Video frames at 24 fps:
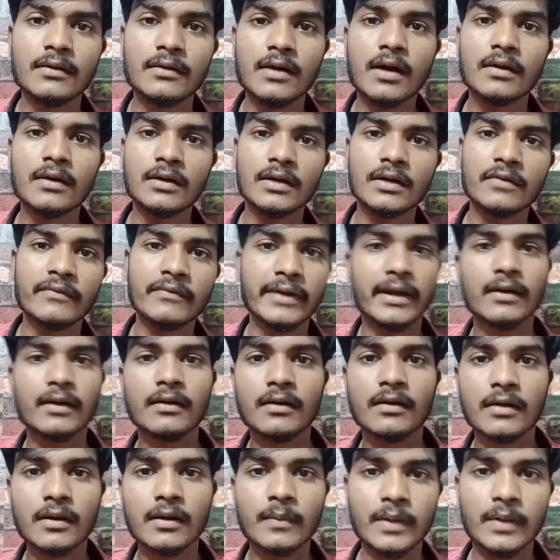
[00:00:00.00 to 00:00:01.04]
டாக்டர்
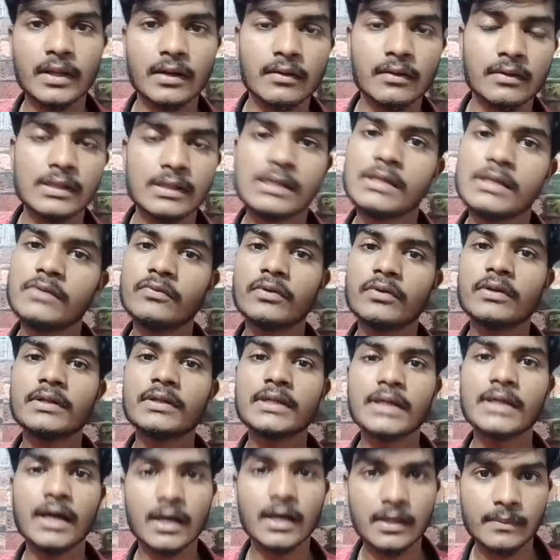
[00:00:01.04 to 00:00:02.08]
வயன்கார் அப்படிங்கிறவர் இவர்
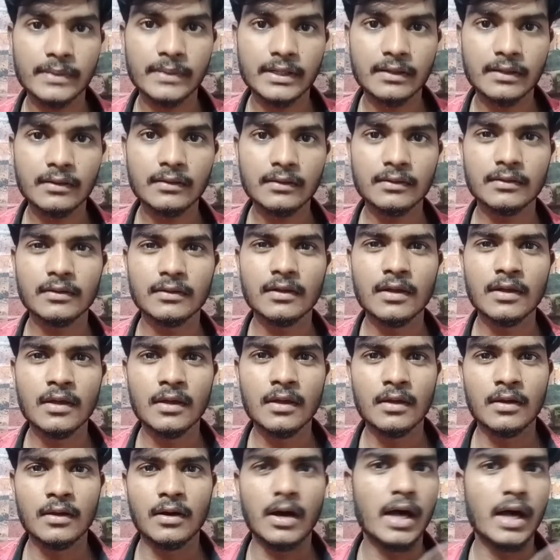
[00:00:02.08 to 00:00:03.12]
வந்து யார் அப்படின்னா
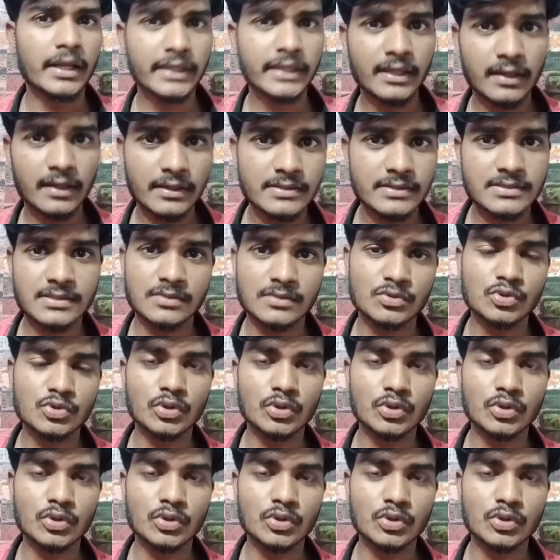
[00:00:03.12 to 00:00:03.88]
ஆர்கியாலஜிஸ்ட் ஸோ